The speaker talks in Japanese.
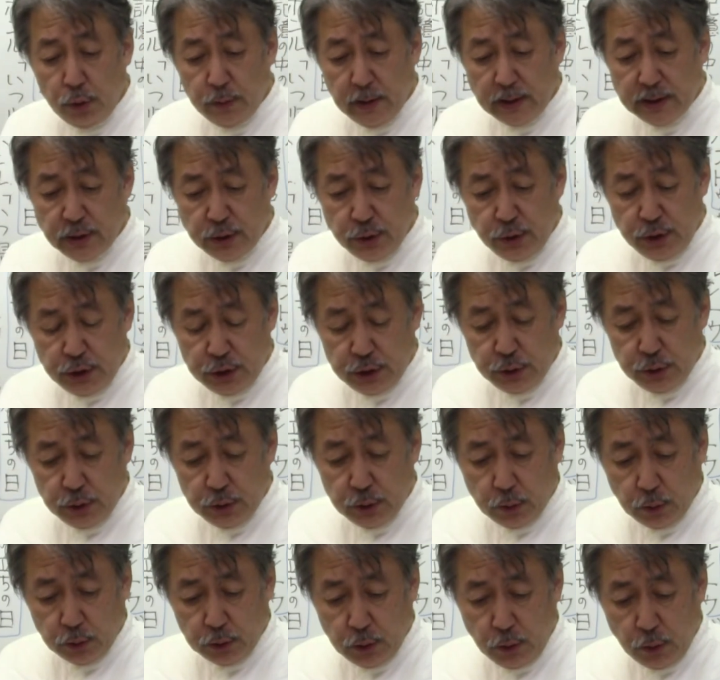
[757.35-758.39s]
ルは終春
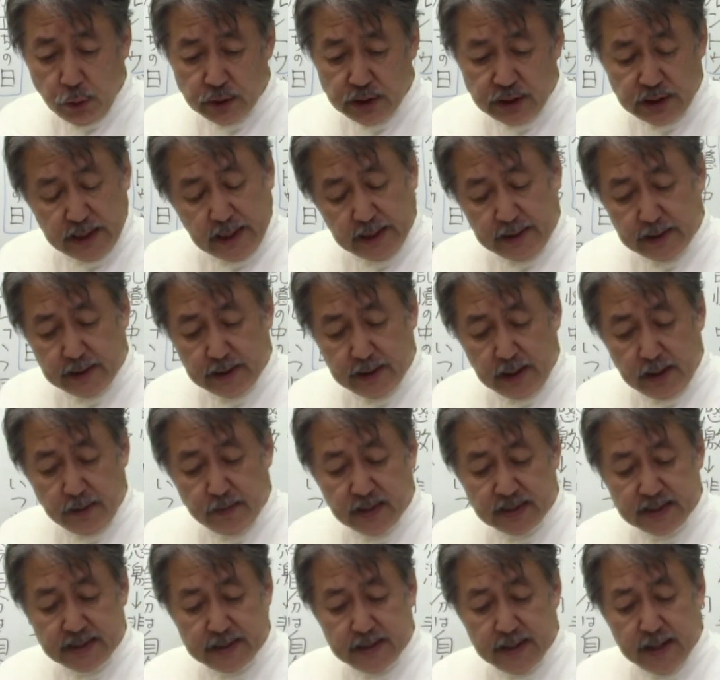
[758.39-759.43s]
のことを慕ってい
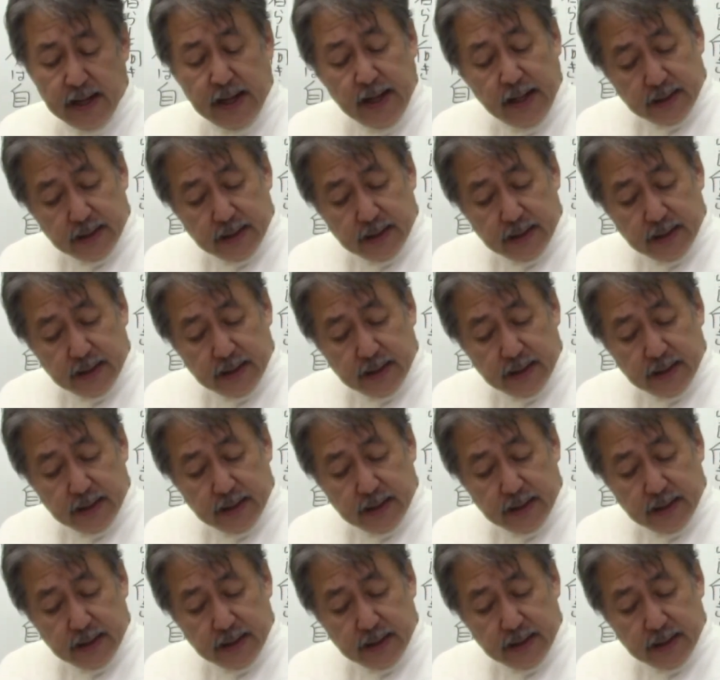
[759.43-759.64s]
ます